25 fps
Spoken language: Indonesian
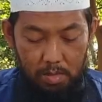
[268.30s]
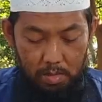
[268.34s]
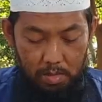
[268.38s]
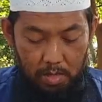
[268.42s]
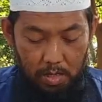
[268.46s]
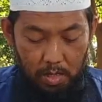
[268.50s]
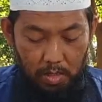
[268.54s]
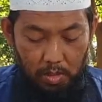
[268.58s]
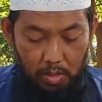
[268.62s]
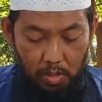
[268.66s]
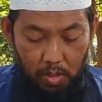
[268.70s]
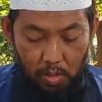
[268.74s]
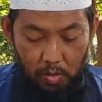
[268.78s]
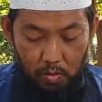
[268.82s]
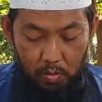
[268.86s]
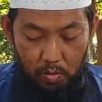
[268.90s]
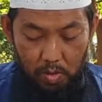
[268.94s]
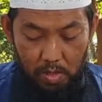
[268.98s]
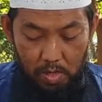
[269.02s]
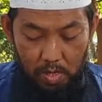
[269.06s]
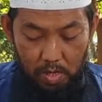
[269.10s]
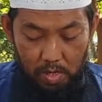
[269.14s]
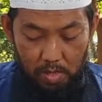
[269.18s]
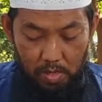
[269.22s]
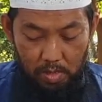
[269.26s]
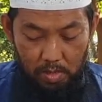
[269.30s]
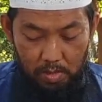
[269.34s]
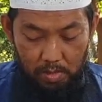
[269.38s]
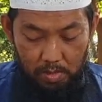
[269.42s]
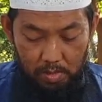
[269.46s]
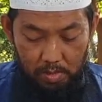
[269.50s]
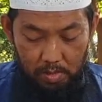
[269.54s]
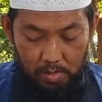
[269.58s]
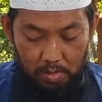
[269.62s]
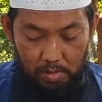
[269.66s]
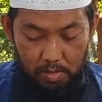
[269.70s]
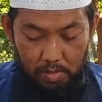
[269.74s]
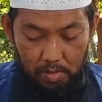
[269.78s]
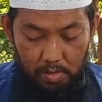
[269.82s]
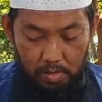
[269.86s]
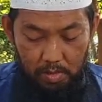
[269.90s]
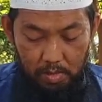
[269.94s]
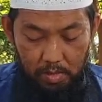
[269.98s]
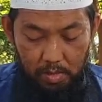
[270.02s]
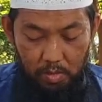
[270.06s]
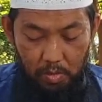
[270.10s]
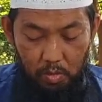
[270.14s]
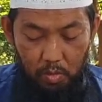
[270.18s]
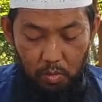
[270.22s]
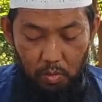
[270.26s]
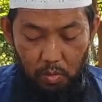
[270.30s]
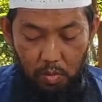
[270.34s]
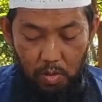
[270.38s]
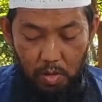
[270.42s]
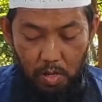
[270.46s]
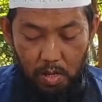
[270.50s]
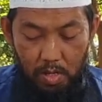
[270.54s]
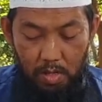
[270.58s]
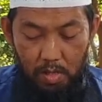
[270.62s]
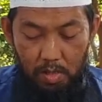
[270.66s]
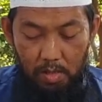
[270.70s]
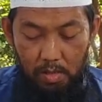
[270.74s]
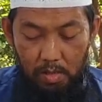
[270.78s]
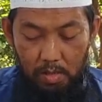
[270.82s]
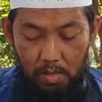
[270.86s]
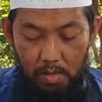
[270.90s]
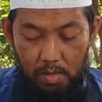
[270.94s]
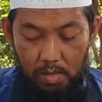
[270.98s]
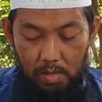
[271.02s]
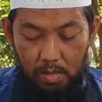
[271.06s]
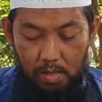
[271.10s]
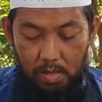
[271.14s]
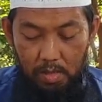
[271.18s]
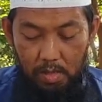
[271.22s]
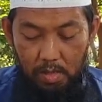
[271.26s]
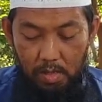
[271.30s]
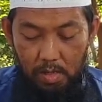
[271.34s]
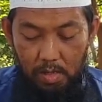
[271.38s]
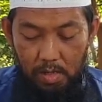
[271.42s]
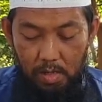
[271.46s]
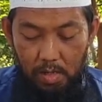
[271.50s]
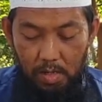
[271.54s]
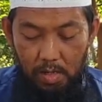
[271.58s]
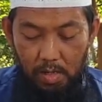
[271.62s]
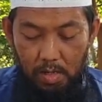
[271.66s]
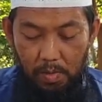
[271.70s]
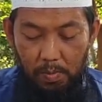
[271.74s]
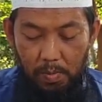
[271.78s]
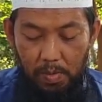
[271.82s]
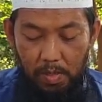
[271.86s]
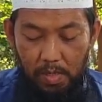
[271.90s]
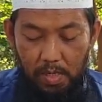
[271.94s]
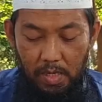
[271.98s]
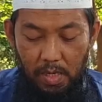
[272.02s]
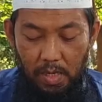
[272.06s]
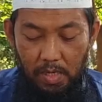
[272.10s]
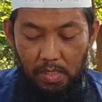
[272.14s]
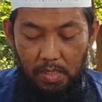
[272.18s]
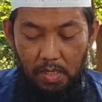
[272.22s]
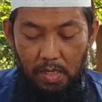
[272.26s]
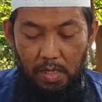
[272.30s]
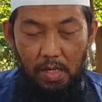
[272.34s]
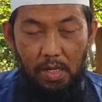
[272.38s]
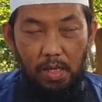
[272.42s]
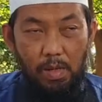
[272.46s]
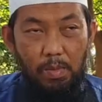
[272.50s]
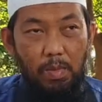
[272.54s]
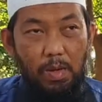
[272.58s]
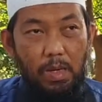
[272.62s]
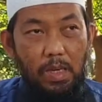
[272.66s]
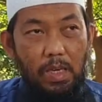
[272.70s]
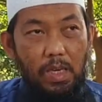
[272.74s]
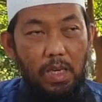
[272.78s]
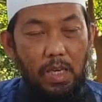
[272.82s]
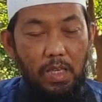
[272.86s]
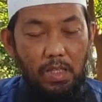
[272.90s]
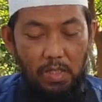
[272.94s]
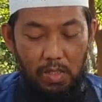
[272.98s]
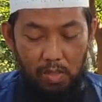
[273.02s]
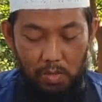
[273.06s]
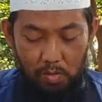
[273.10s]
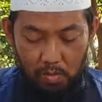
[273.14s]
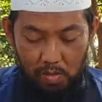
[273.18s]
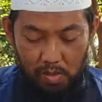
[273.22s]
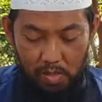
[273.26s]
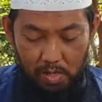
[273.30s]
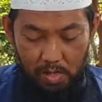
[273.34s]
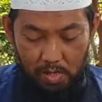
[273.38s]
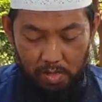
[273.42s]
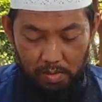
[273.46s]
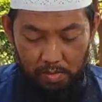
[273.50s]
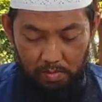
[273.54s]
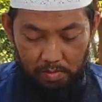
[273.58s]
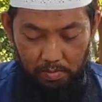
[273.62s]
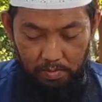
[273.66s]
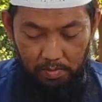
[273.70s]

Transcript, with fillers: harta dunia keturunan adalah perhiasan yang menghiasi dunia